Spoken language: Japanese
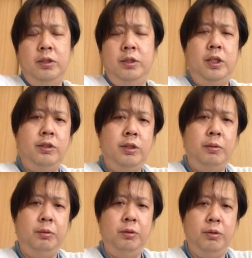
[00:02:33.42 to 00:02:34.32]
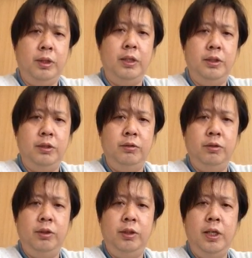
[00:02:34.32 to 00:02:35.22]
稚拙なものを感じる
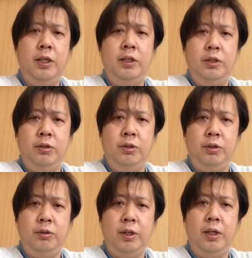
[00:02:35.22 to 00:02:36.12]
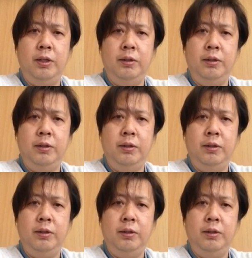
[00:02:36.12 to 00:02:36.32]
といった印象でしょうか。